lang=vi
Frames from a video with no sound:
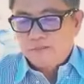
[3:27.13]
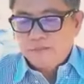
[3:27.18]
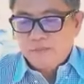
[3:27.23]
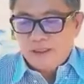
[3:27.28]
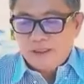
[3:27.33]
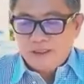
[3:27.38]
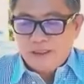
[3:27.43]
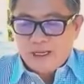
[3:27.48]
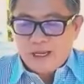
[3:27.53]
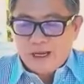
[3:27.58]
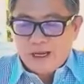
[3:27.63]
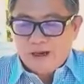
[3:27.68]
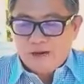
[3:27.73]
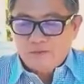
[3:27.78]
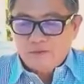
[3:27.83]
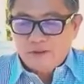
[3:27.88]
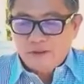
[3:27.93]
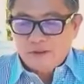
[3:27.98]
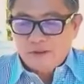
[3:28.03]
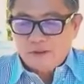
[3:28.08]
binh
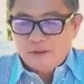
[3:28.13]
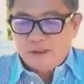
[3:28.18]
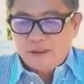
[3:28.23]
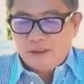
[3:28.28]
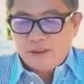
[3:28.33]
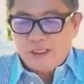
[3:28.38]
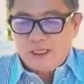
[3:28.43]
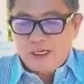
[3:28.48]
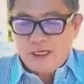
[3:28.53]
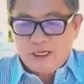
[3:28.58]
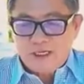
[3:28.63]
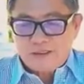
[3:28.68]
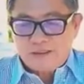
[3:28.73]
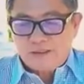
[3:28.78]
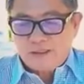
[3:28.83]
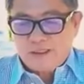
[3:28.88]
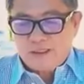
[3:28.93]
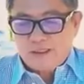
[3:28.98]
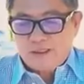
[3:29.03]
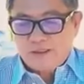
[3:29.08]
đao nước lửa ê
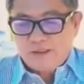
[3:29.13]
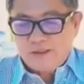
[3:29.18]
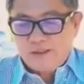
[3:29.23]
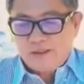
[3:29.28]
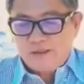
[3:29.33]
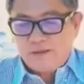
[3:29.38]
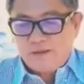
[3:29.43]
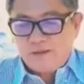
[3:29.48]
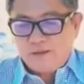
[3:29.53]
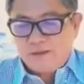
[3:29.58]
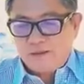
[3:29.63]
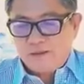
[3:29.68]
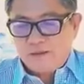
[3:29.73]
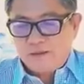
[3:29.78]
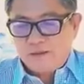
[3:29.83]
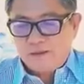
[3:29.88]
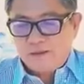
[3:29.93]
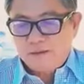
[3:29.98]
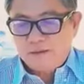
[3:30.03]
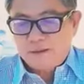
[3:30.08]
trời
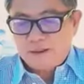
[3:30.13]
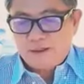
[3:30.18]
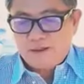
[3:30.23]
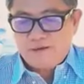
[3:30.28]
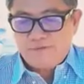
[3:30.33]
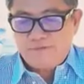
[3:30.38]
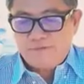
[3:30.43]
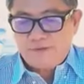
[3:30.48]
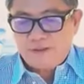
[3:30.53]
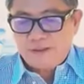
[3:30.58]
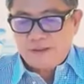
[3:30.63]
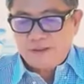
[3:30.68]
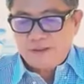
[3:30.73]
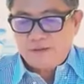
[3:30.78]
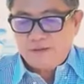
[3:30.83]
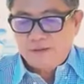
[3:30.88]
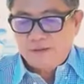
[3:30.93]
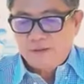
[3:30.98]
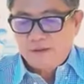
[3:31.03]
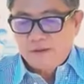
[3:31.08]
thầy phơi
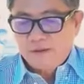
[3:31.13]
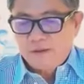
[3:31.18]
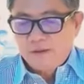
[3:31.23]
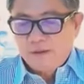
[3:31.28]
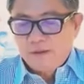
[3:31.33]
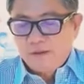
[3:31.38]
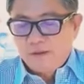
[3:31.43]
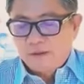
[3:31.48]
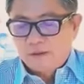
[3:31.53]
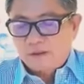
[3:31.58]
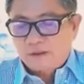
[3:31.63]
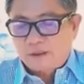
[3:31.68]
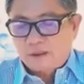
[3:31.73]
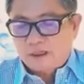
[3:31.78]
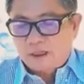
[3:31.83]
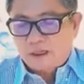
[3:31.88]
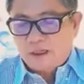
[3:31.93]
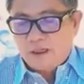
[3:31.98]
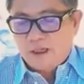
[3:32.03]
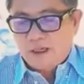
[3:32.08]

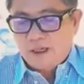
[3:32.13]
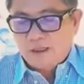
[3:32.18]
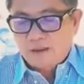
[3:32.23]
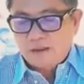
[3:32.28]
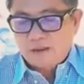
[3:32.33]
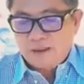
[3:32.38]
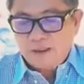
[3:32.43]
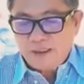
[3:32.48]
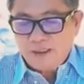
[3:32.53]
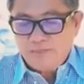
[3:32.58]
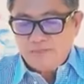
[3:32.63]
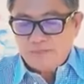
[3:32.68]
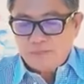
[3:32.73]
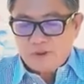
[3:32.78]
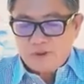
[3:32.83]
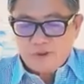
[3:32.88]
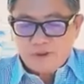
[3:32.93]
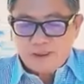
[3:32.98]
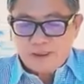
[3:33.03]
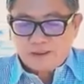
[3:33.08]
còn thêm
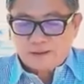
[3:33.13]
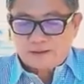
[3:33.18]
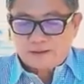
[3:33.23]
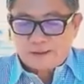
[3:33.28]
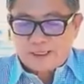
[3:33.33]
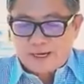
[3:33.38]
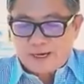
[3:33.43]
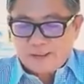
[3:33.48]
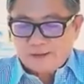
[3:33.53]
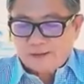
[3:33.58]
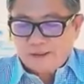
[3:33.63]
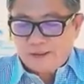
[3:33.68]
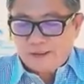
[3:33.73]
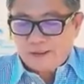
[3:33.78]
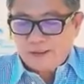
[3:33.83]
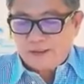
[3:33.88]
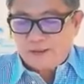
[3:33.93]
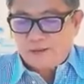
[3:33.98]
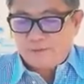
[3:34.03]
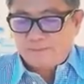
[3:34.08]
đói rách tả
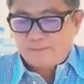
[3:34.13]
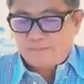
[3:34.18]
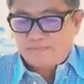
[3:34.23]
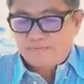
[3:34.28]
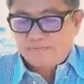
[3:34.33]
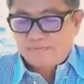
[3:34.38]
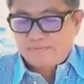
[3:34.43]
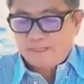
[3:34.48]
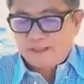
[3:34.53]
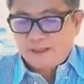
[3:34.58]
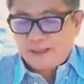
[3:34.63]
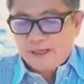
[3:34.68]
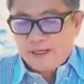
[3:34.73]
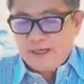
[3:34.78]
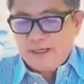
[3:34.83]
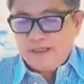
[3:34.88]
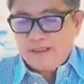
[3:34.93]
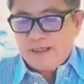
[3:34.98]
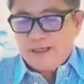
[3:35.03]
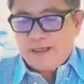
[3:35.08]
tơi
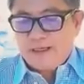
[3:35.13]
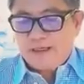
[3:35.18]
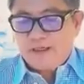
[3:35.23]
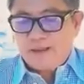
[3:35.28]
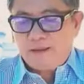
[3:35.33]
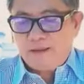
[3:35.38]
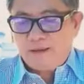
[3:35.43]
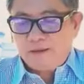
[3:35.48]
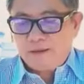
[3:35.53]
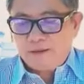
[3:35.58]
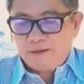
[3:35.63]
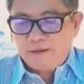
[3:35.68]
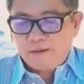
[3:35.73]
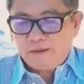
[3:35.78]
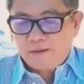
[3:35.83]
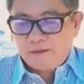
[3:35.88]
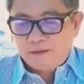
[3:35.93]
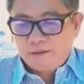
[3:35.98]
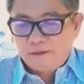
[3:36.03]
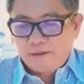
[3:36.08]
ấy vậy
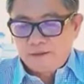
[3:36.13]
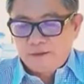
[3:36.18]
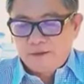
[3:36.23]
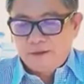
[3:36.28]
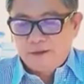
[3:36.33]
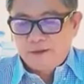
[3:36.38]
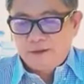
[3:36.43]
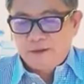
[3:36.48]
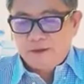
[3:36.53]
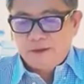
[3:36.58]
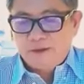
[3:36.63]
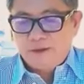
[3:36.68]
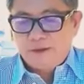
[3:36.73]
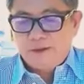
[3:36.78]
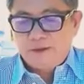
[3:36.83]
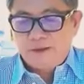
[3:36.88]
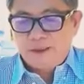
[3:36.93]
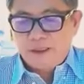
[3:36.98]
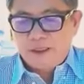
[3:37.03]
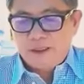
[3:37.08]

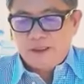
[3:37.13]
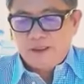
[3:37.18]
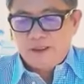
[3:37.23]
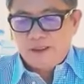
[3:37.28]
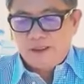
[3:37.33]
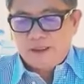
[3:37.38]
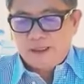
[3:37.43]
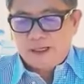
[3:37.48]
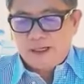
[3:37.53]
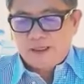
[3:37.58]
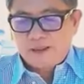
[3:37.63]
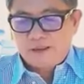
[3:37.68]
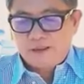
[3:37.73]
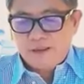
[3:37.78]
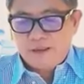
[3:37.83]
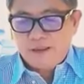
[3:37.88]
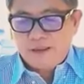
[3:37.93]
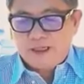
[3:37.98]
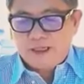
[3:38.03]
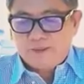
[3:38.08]
người đời lại
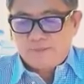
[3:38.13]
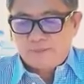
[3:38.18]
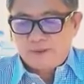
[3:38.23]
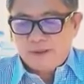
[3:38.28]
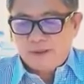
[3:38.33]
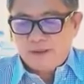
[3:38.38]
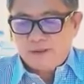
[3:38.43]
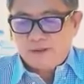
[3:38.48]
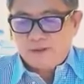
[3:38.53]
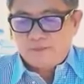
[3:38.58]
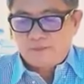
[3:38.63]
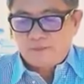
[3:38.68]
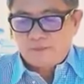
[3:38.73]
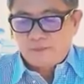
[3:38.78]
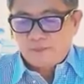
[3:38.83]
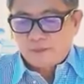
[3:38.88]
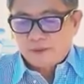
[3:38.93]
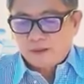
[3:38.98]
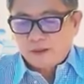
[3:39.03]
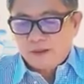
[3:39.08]
cứ làm ngơ
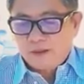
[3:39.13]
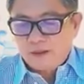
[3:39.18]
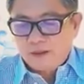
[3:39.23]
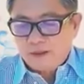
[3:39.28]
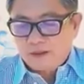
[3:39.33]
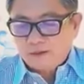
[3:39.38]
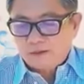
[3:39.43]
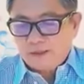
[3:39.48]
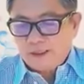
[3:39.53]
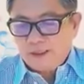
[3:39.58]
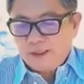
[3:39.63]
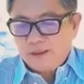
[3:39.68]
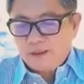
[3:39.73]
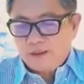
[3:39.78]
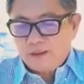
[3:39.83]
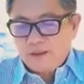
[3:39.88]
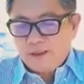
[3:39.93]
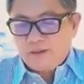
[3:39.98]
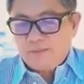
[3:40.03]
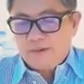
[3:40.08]
lo
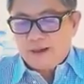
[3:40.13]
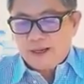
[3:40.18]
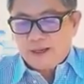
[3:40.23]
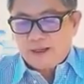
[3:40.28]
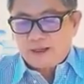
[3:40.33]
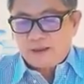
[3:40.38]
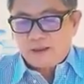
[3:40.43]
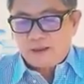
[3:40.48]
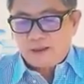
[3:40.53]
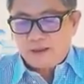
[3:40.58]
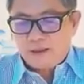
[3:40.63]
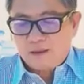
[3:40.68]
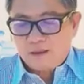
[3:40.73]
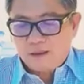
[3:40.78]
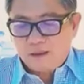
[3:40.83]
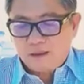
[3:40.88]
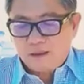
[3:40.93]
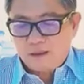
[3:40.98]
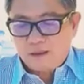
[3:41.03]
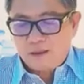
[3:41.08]
tiền lo bạc
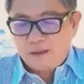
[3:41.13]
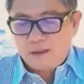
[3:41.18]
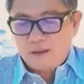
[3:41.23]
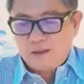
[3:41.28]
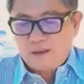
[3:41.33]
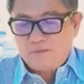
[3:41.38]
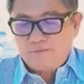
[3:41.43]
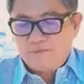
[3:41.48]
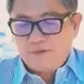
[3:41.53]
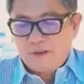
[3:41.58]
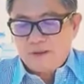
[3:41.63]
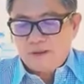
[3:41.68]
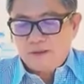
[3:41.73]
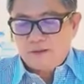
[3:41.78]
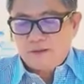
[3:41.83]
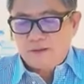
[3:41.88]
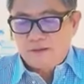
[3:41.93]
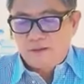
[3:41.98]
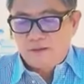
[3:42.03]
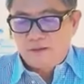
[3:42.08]
lo vơ